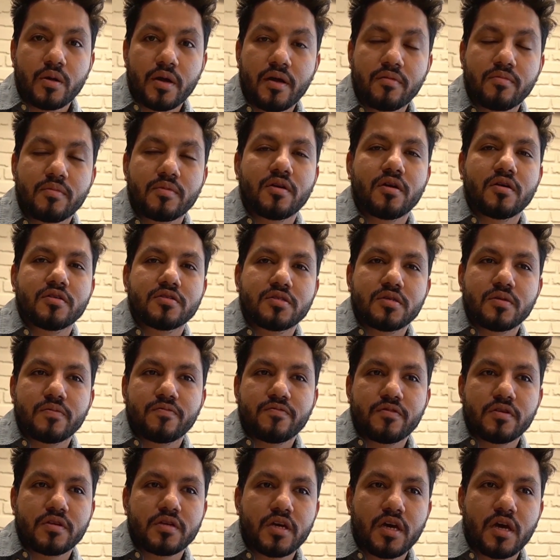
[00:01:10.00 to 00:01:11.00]
غير مناسب
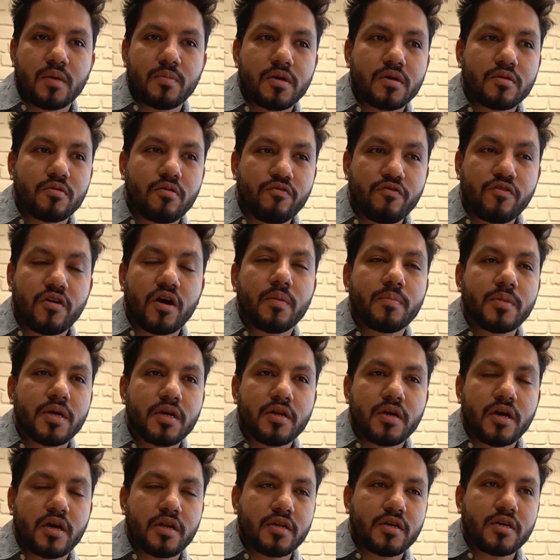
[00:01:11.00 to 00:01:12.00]
في الجيمنج
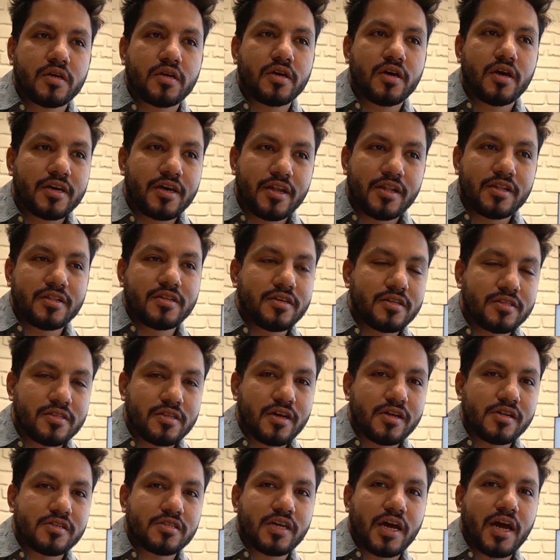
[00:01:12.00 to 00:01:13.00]
وفاهمين يعني كل
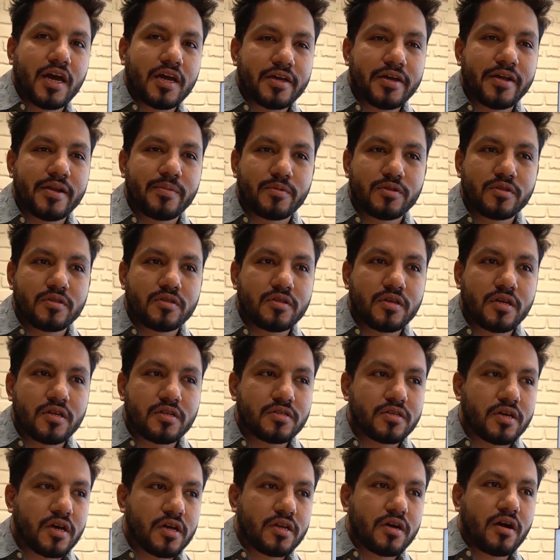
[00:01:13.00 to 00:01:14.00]
ديتيلز حق كل
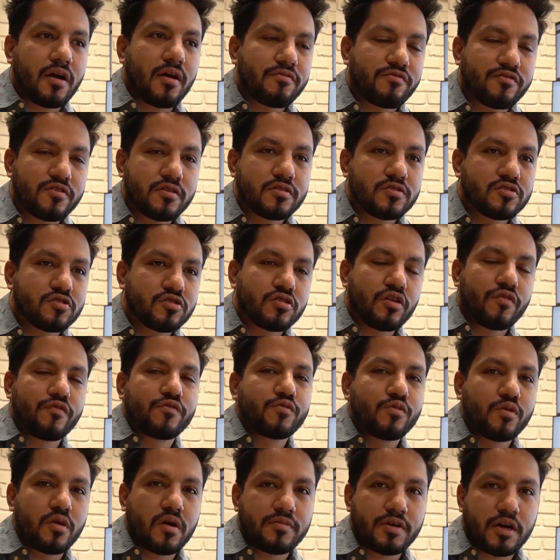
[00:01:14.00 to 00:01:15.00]
منتج يعني عارفين
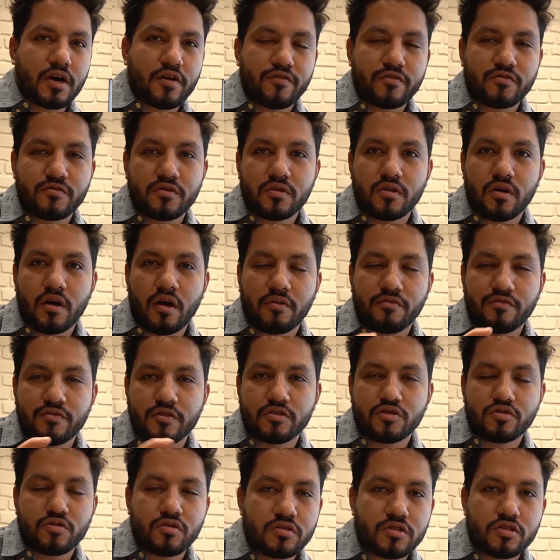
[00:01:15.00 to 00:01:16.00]
السوفت وير عارفين
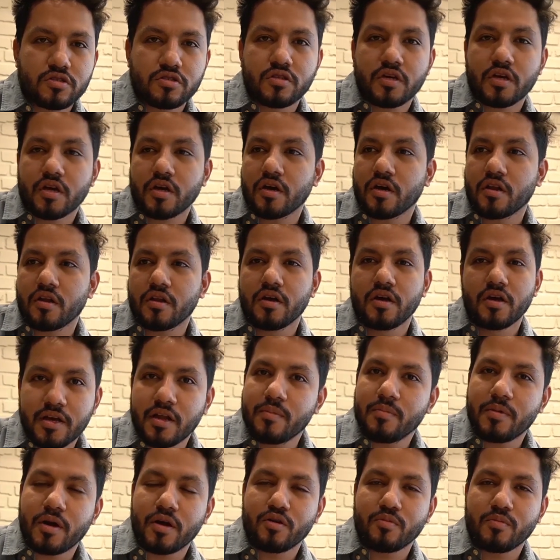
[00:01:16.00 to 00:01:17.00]
عارفين شلون يشتغل
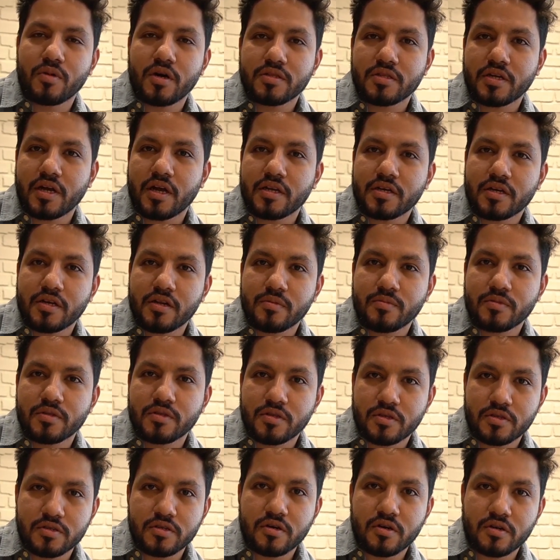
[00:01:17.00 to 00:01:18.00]
كل معلومات عن كل
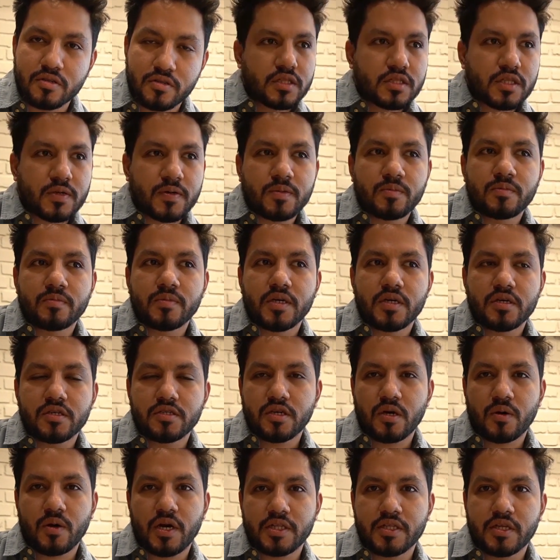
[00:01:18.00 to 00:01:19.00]
المنتجات طبعا
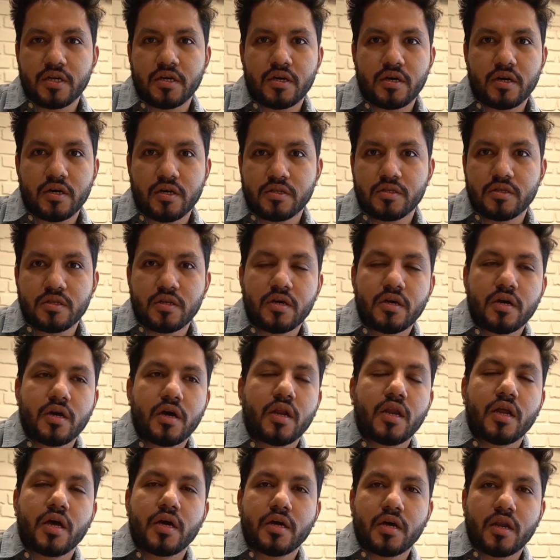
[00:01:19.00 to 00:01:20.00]
مميزه واحده
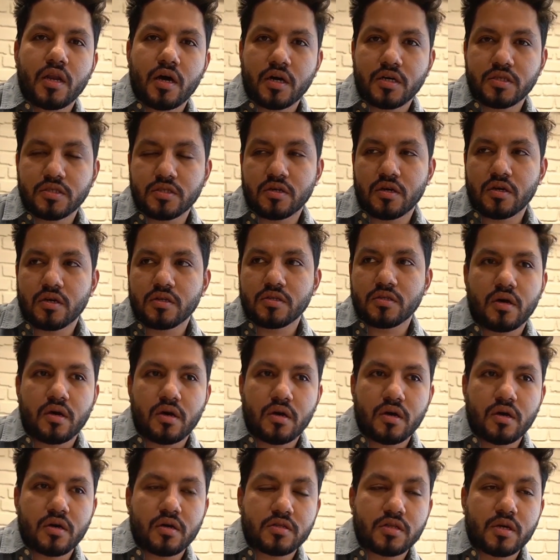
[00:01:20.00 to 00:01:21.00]
عندنا اللي هي الاقساط
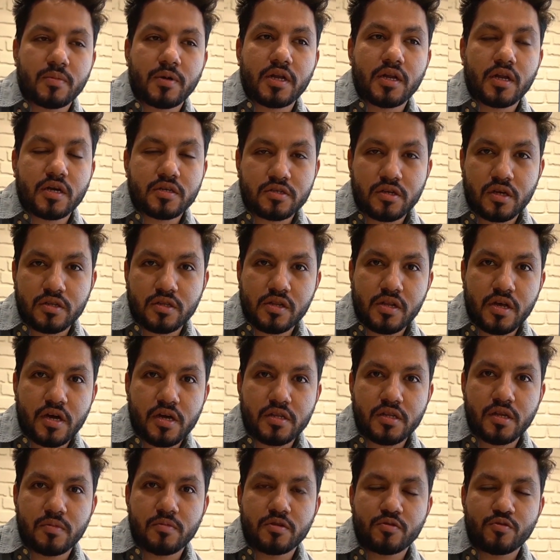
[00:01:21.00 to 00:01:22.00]
آه، طبعا الاقساط اللي
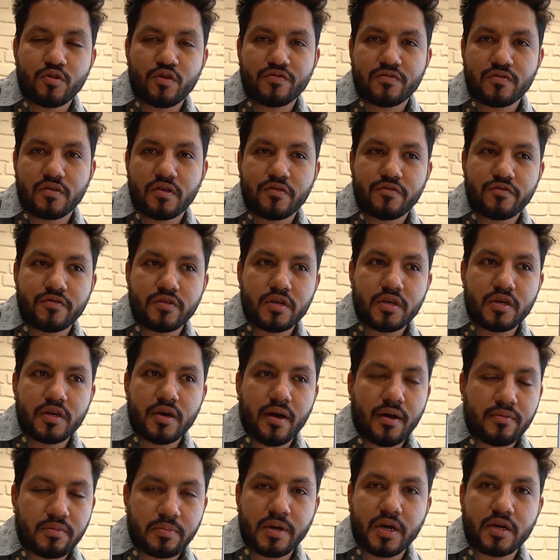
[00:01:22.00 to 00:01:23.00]
عندنا متوفره
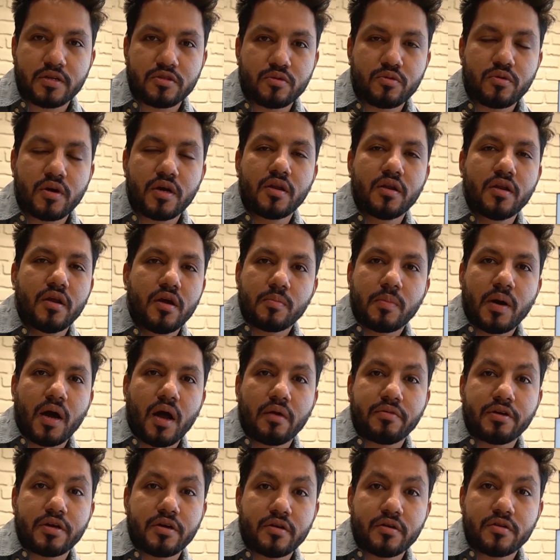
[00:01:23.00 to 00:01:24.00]
في اربع دول
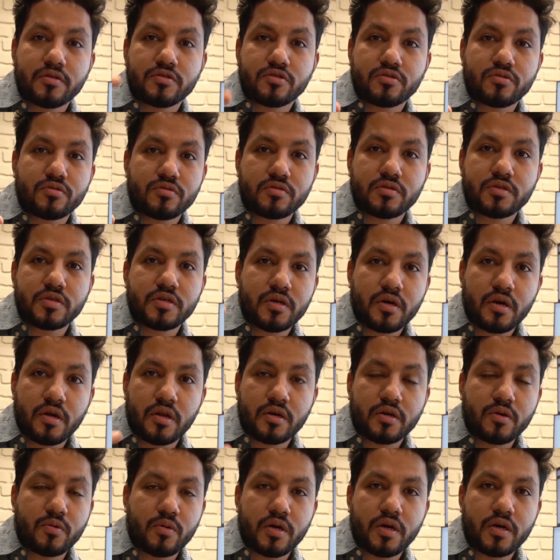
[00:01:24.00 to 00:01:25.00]
بحرين السعوديه
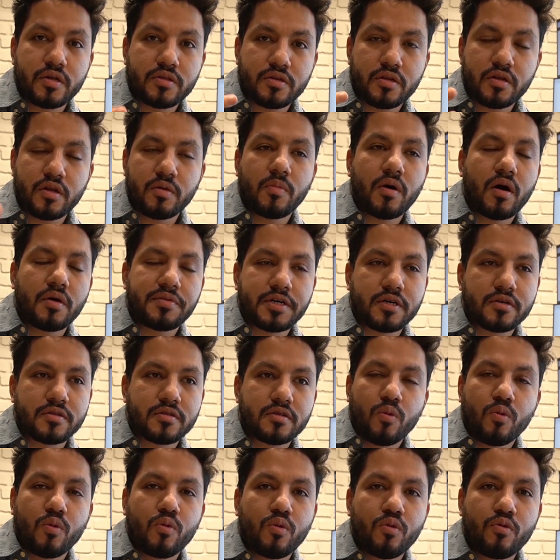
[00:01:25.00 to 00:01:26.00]
الكويت الامارات
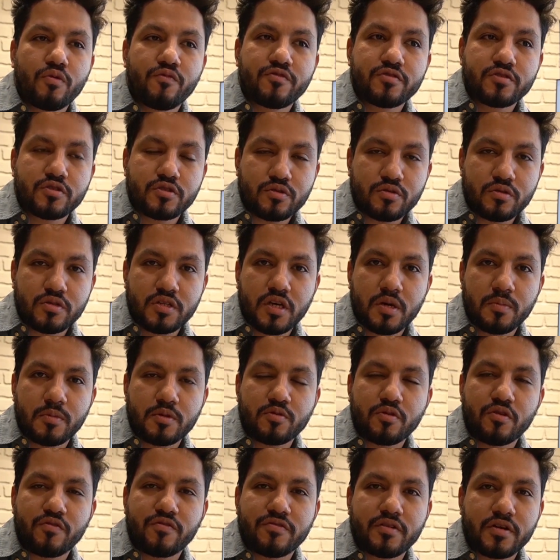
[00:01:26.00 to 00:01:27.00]
وفي السعوديه
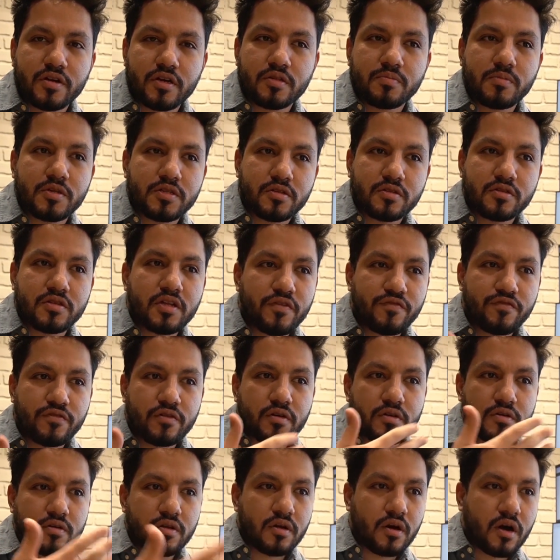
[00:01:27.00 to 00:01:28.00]
متوفره خدمه
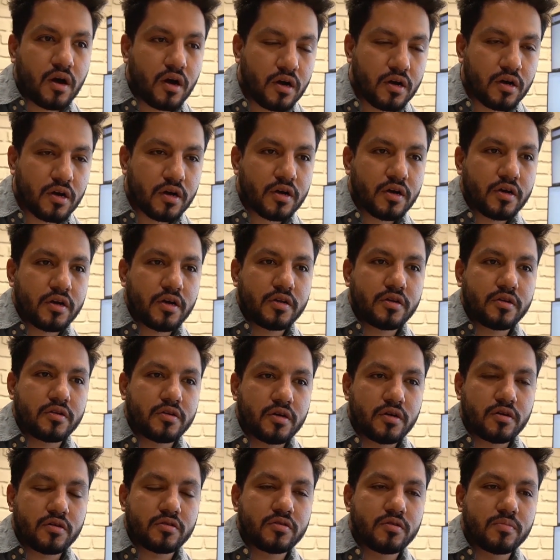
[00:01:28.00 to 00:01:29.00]
الدفع اللاحق يعني
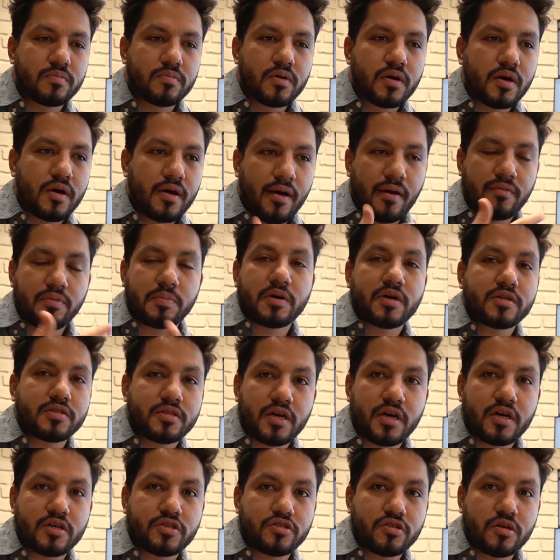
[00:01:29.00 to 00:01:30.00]
انه عقب
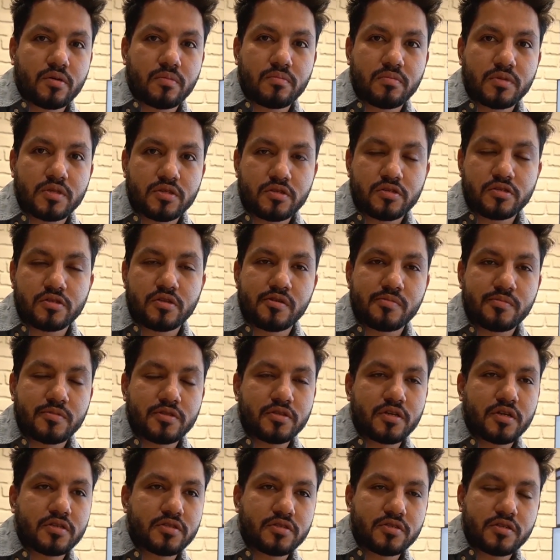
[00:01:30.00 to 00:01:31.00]
14 يوم من تستلم
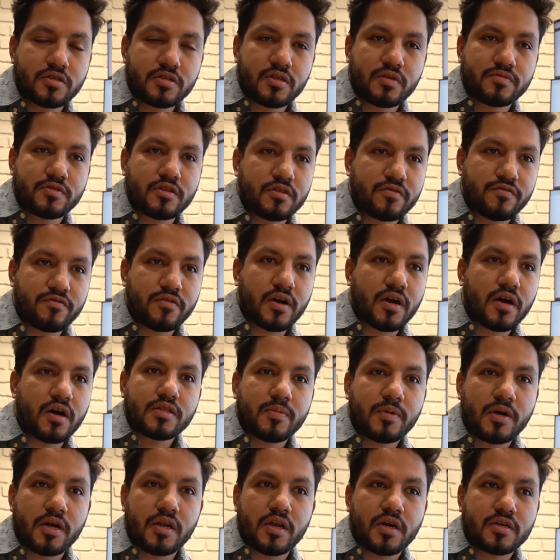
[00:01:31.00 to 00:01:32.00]
المنتج تقدر تدفع
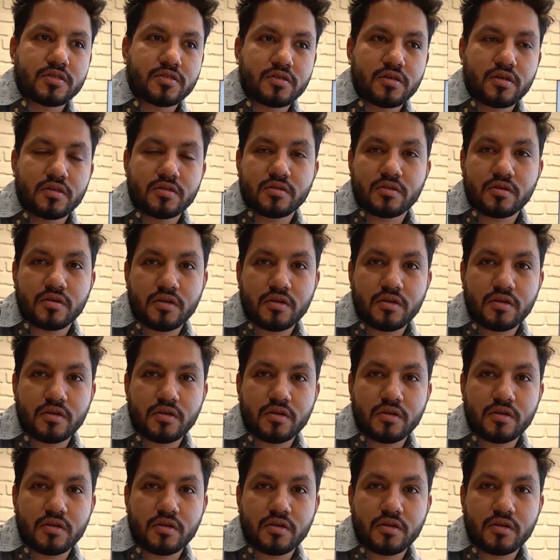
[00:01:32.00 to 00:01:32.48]
طبعا الاقساط